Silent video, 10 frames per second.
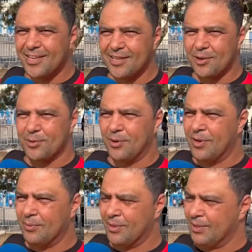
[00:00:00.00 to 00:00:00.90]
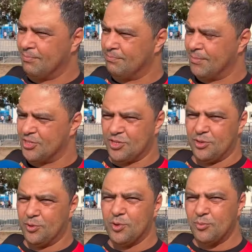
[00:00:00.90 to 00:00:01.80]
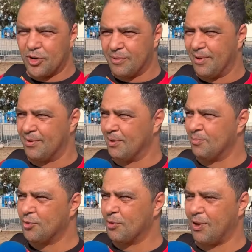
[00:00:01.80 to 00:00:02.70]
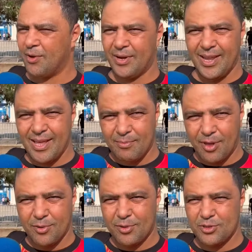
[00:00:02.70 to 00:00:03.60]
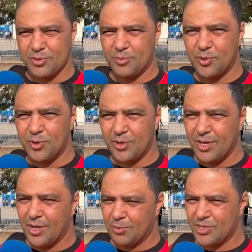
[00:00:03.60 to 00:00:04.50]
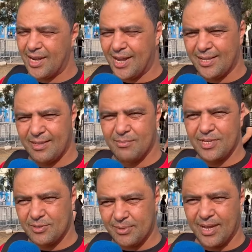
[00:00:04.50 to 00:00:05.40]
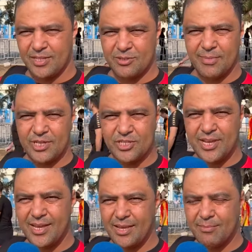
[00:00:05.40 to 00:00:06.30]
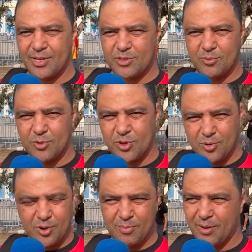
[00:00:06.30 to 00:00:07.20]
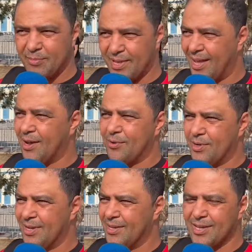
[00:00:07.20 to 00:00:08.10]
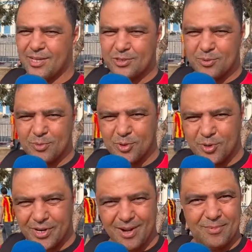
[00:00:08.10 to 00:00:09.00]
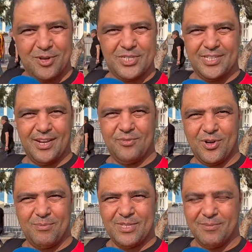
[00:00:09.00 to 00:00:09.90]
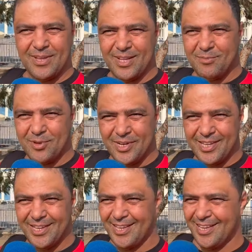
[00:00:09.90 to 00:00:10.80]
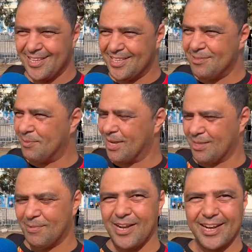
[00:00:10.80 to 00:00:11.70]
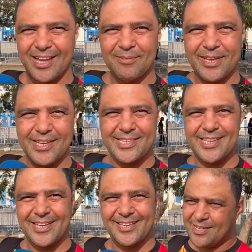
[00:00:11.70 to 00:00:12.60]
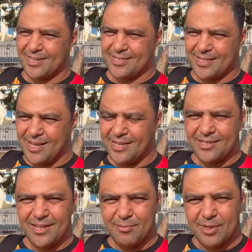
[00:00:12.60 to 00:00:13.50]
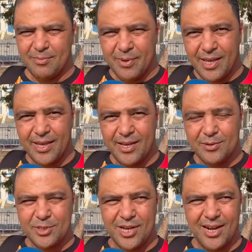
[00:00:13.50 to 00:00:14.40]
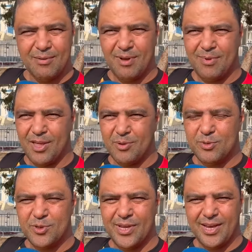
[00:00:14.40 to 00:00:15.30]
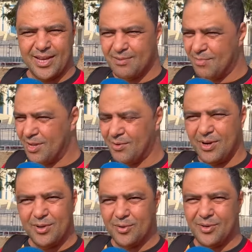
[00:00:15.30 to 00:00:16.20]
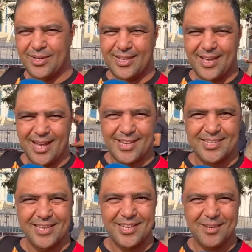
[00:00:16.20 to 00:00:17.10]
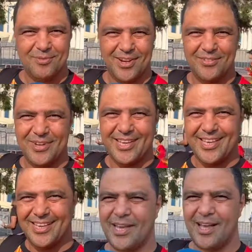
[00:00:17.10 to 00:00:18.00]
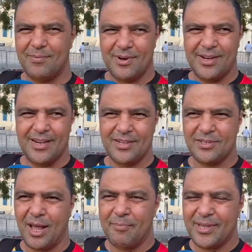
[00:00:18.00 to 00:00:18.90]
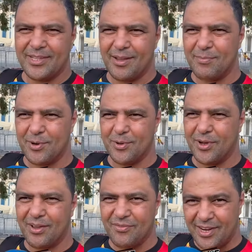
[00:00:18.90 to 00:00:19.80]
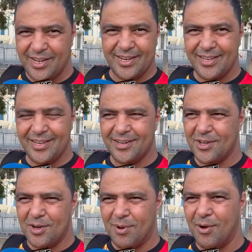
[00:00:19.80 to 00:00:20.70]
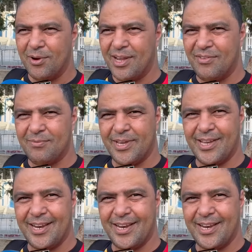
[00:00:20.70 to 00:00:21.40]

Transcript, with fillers: اكيد نحضروا لنا ماتش اليوم والربح مضمون بحول الله بحضور الجمهور وان شاء الله حتى الماتش بتاع الجمعه الجاي جمهور الجمهور معاه ربي اقوى جمهور 24500 ابوني ديما محطمين الارقام القياسيه ياسر سنان انتدابات باهيه وان شاء الله مع بعضهم شويه خدمه هو احسن كيف في الافريق بكابل عباد تحب الكره فنانين وحول الله فما كان